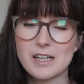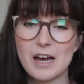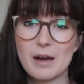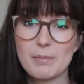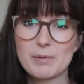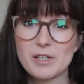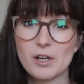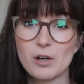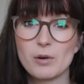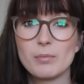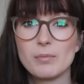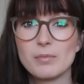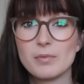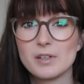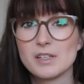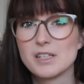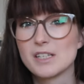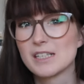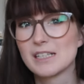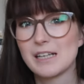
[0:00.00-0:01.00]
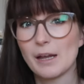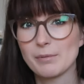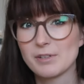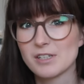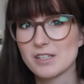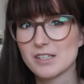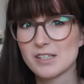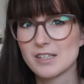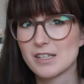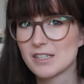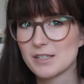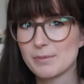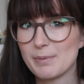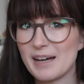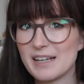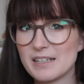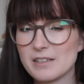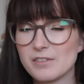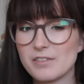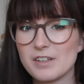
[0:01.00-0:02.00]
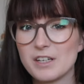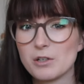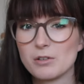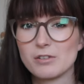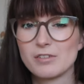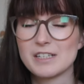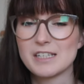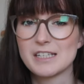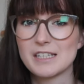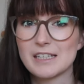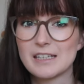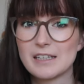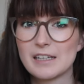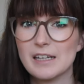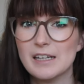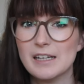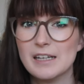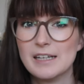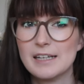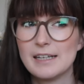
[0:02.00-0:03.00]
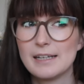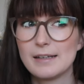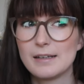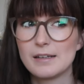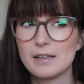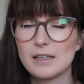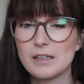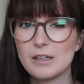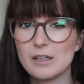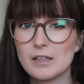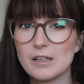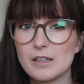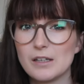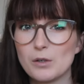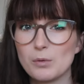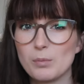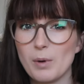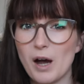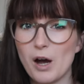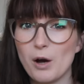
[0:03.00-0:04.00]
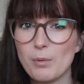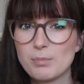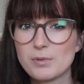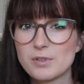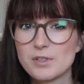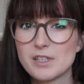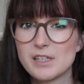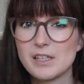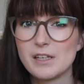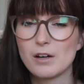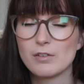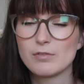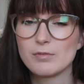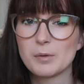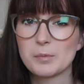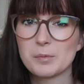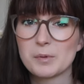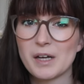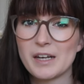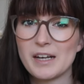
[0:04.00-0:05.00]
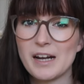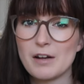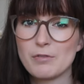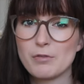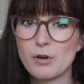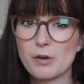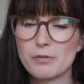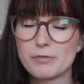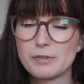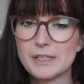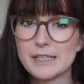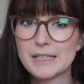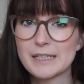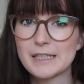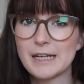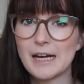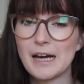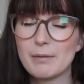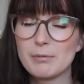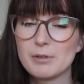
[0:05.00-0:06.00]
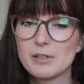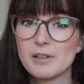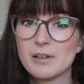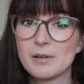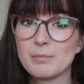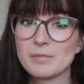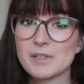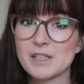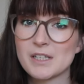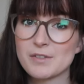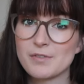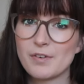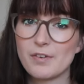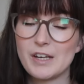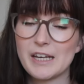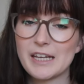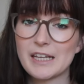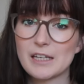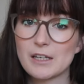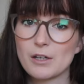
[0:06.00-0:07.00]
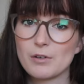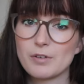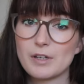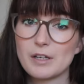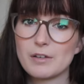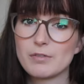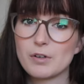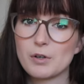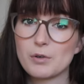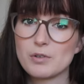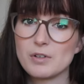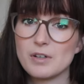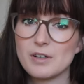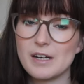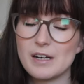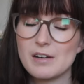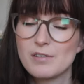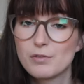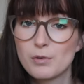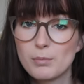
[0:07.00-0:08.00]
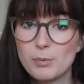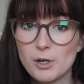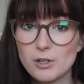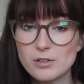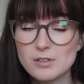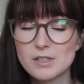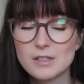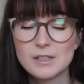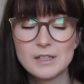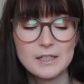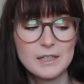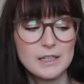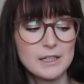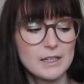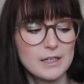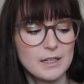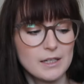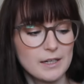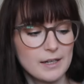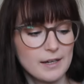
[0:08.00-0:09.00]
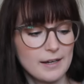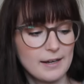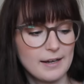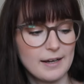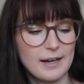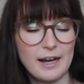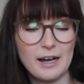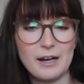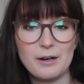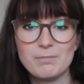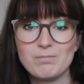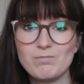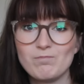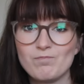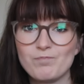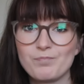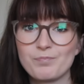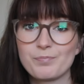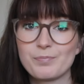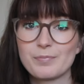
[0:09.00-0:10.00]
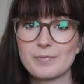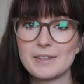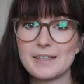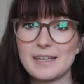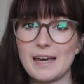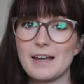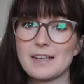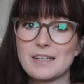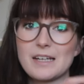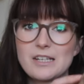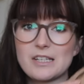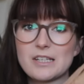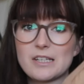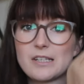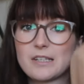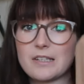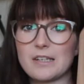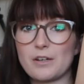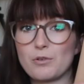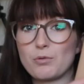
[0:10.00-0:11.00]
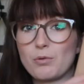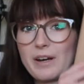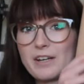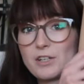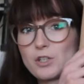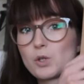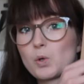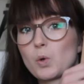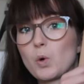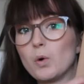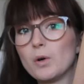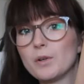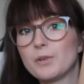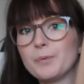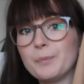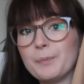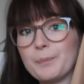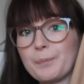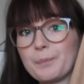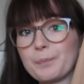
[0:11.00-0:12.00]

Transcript: Da habe ich auch, ich glaube, das ist das zweite Video, was ich überhaupt hier auf meinem Kanal veröffentlicht habe. Ähm, das verlinke ich auf jeden Fall unten in der Infobox. Ähm, ja, das ist der Trenchcoat.